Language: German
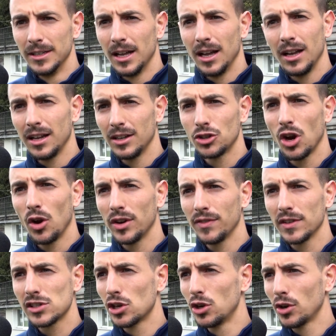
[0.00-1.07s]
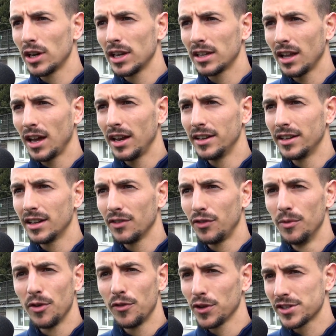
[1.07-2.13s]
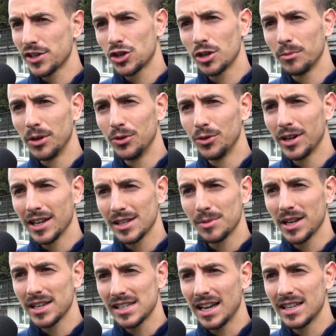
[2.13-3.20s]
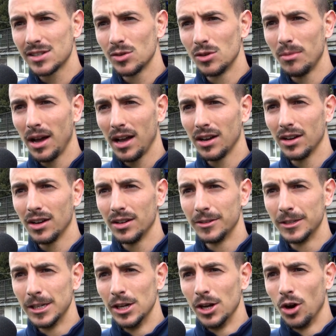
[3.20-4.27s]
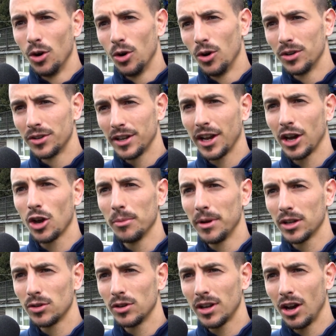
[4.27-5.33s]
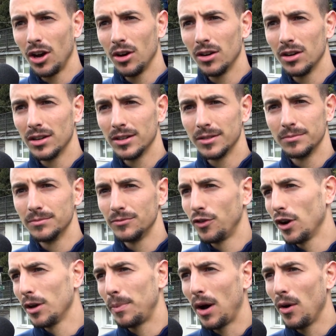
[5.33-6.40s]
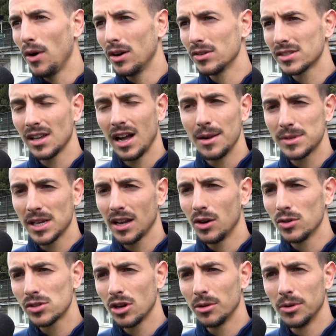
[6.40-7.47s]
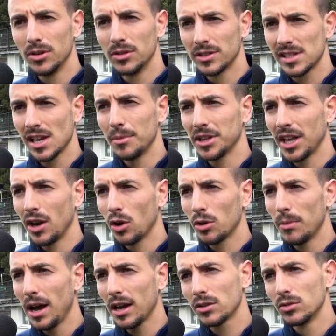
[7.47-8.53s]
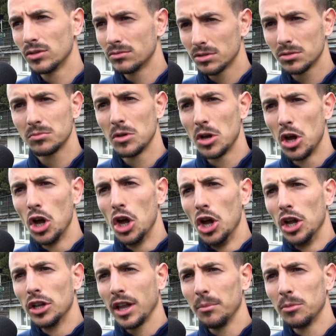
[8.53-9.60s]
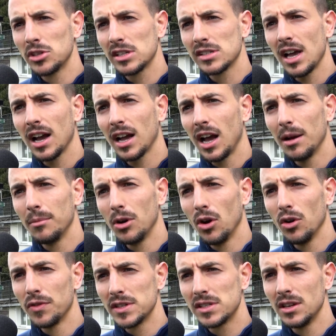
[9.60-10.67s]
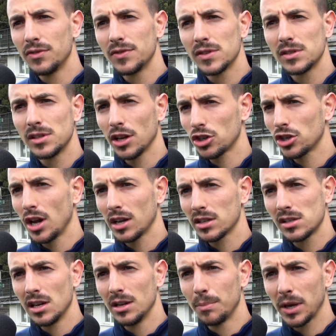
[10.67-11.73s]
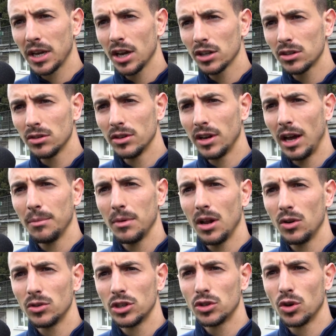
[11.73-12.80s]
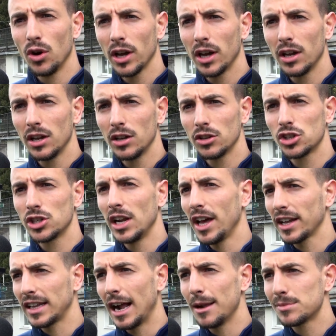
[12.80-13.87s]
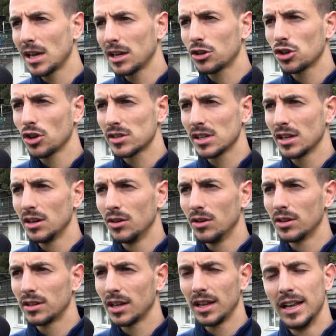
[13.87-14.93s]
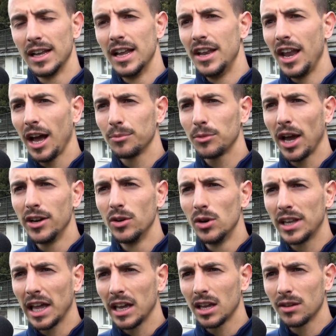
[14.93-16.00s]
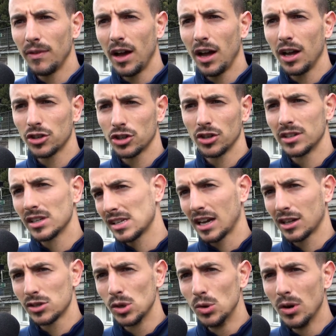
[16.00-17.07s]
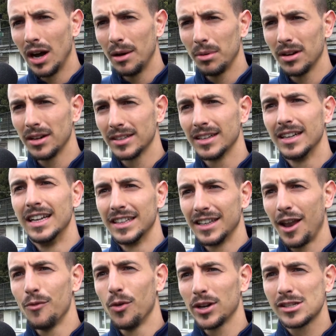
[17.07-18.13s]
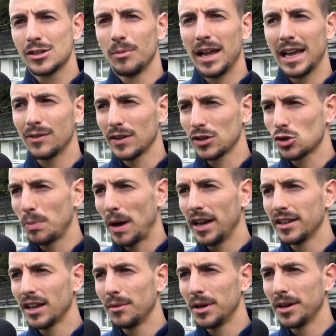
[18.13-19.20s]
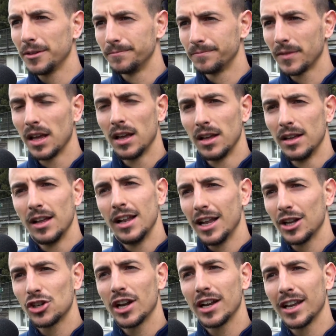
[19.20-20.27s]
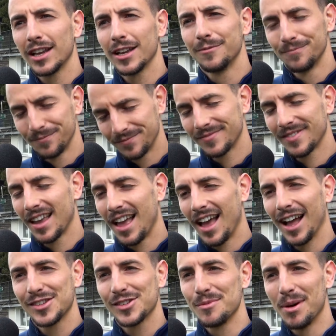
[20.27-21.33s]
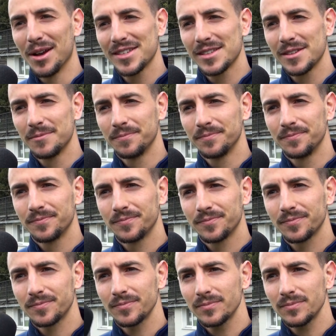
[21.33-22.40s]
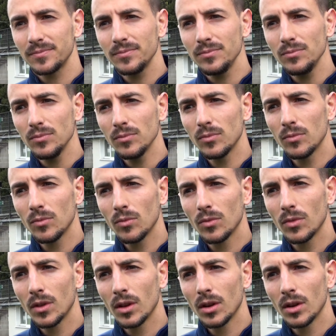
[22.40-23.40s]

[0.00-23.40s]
äh, ich schaue etwas glücklich dann in der 45. Minute, dass wir das 1-0 machen. Und dann können wir natürlich auch ähm, voller Power aus der Halbzeit rauskommen. Und das haben wir dann auch gemacht. Und dann muss ich sagen, haben wir offensiv sehr stark zelebriert und haben auch die Tore schnell nach der Halbzeit geschossen. Und nach dem 3-0, denke ich, war schon der Sack zu. Aber dann wurde es nochmal etwas spannend. Aber letztendlich hat es gepasst. Ja, es hat mich äh,